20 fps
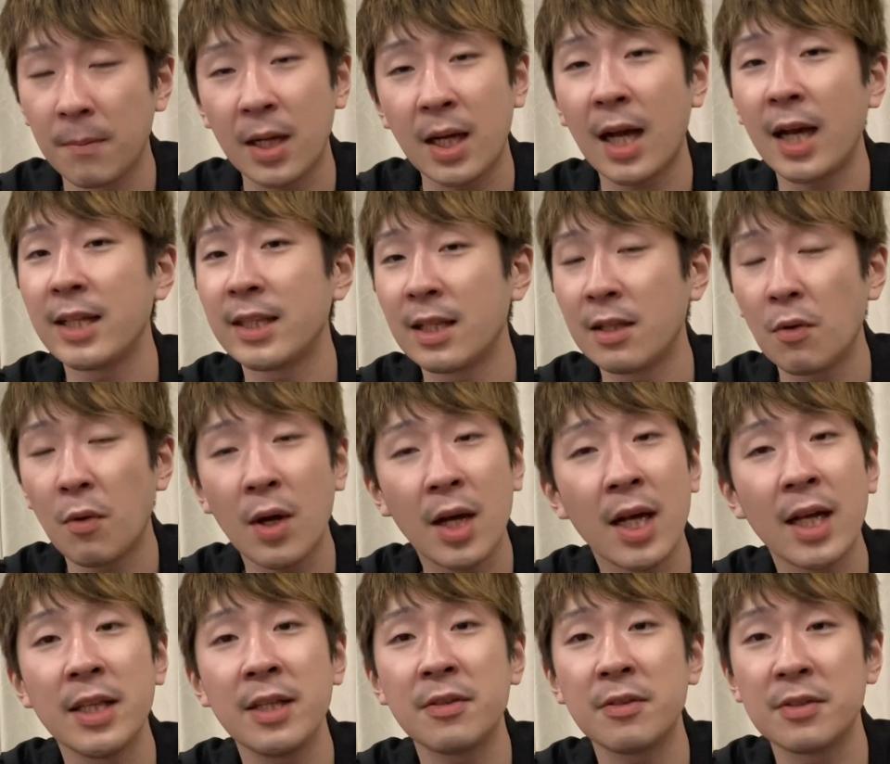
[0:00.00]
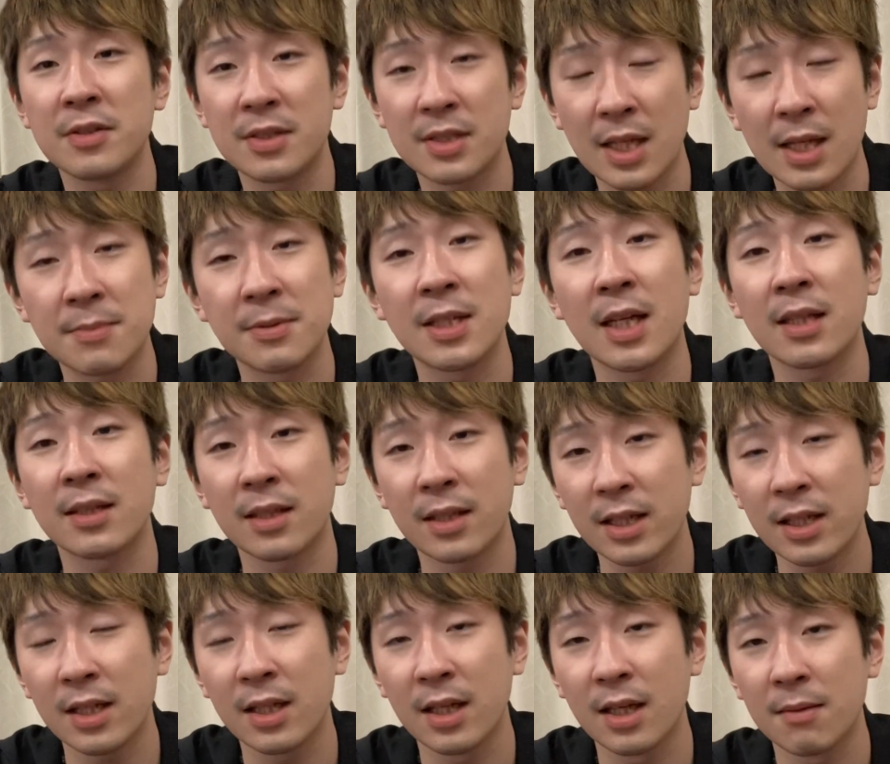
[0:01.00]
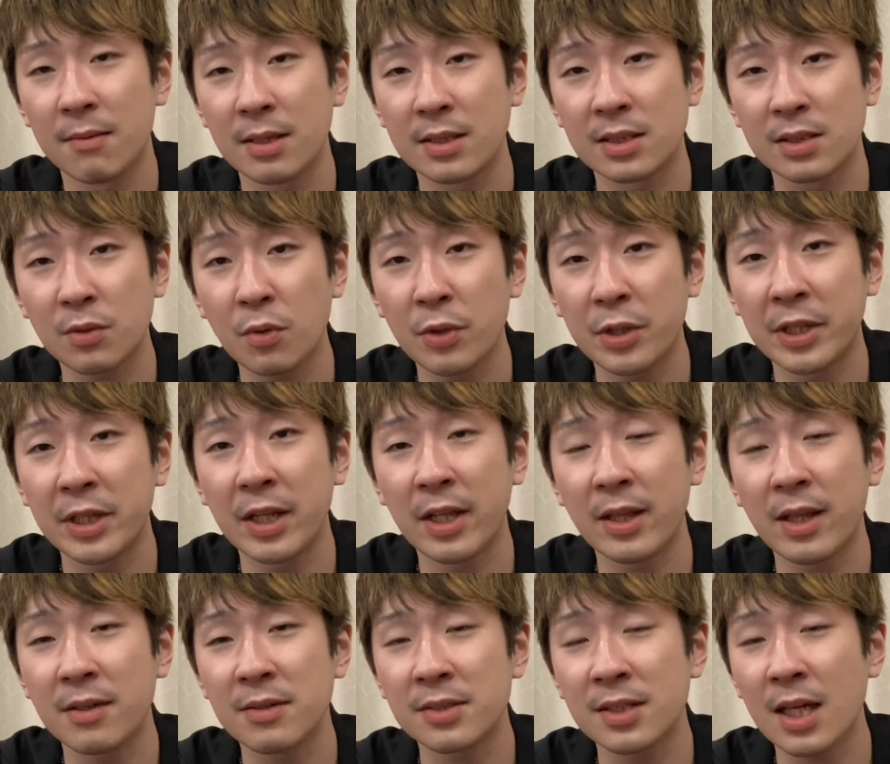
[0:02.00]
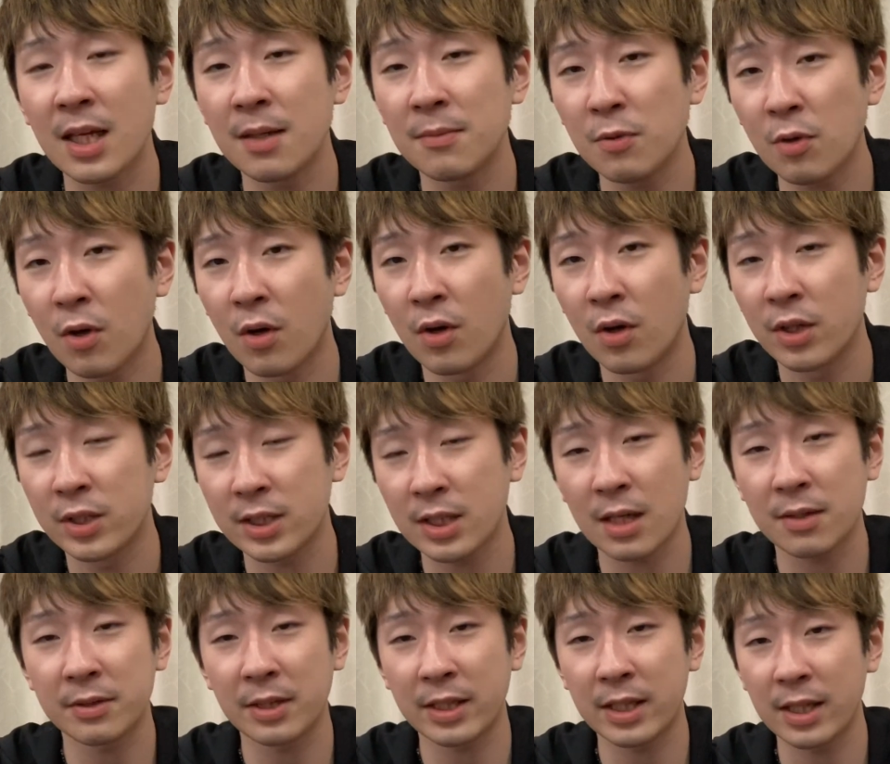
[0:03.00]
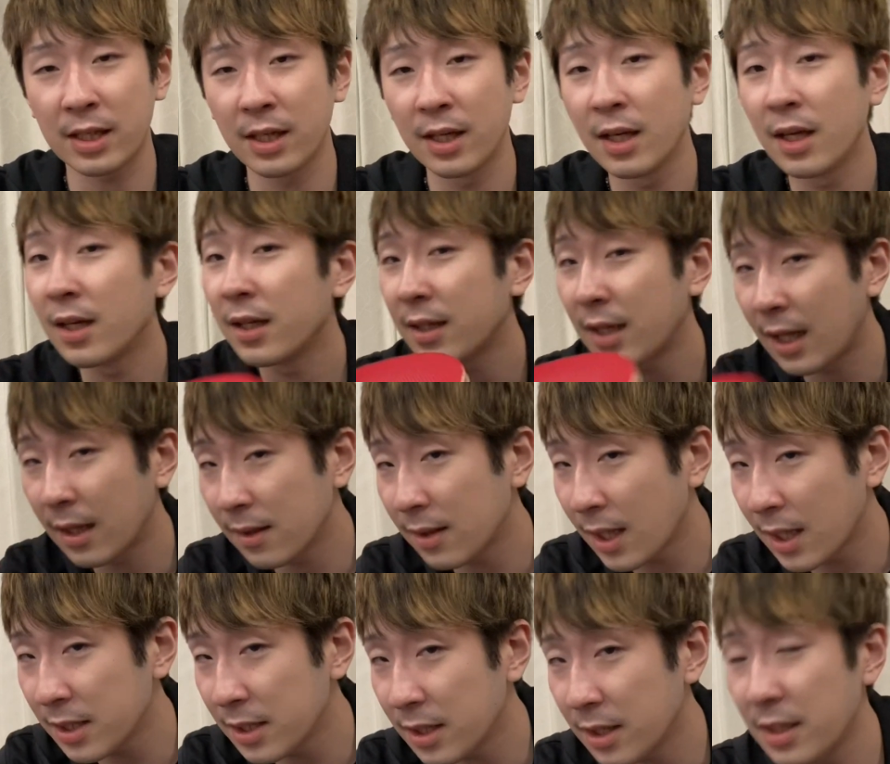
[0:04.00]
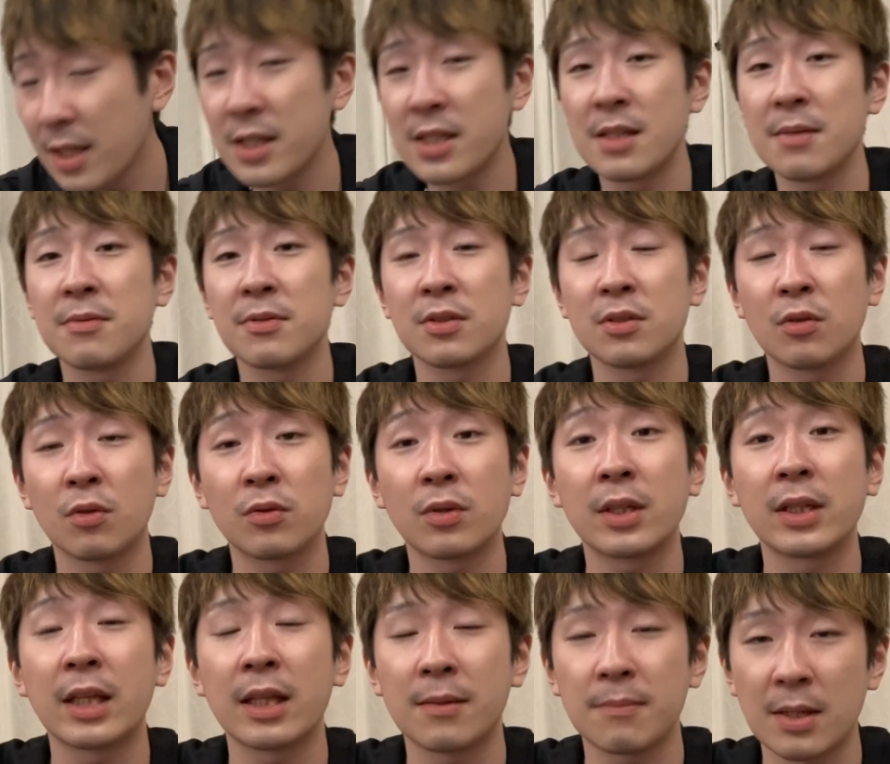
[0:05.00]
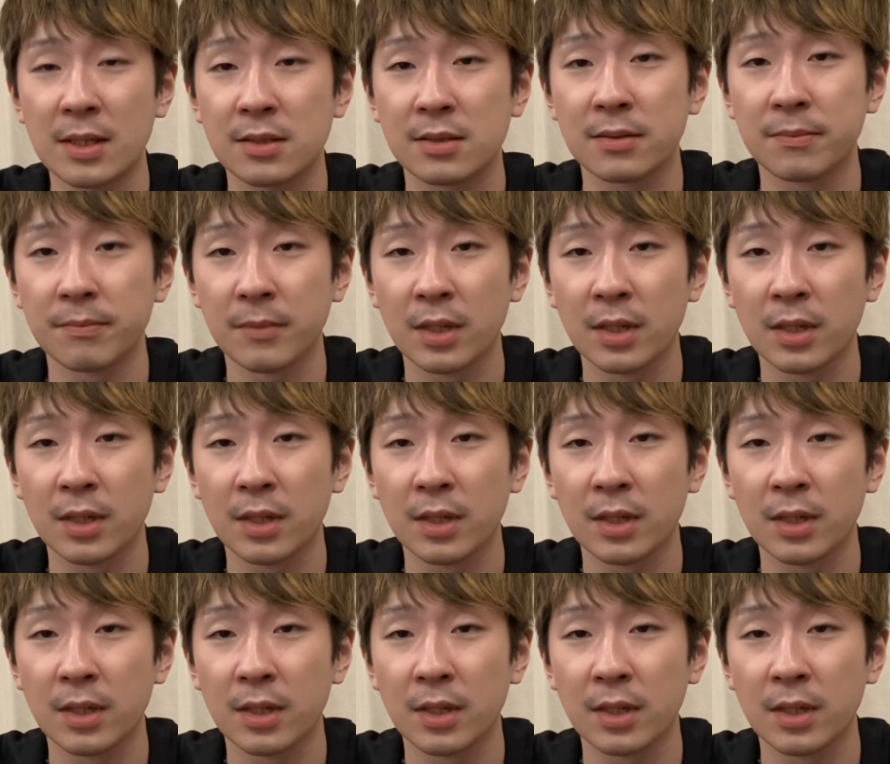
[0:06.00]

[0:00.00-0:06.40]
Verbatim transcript: 回転の分かりにくいサーブであったり、すごい切れてるサーブを比較的簡単にレシーブすることができます。